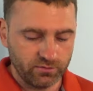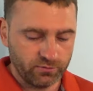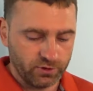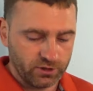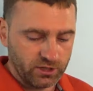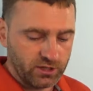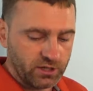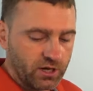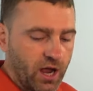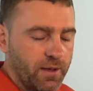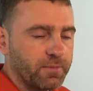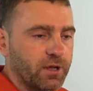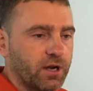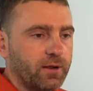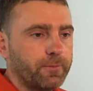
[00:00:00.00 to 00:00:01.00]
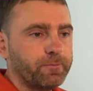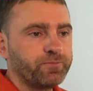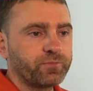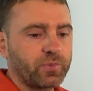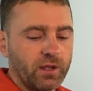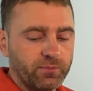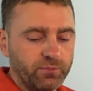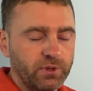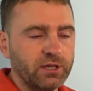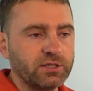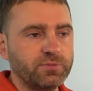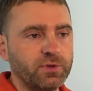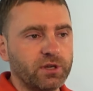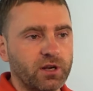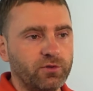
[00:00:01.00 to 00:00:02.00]
вот этой камерой
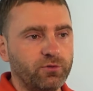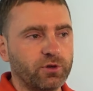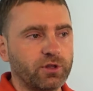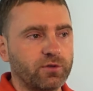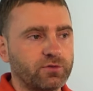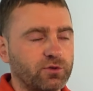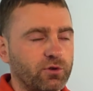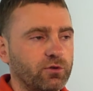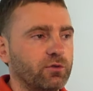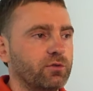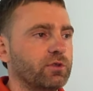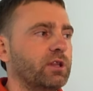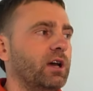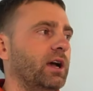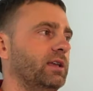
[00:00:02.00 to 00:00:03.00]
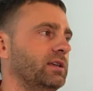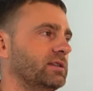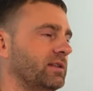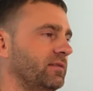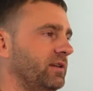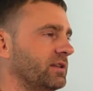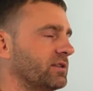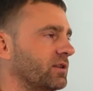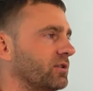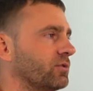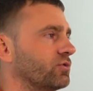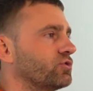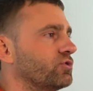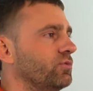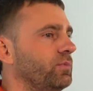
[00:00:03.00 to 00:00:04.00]
без микрофона встроенного. Да, если ветер,
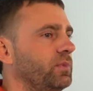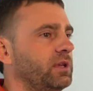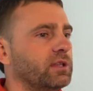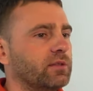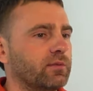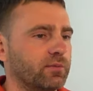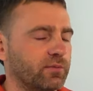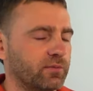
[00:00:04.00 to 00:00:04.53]
оно шумит,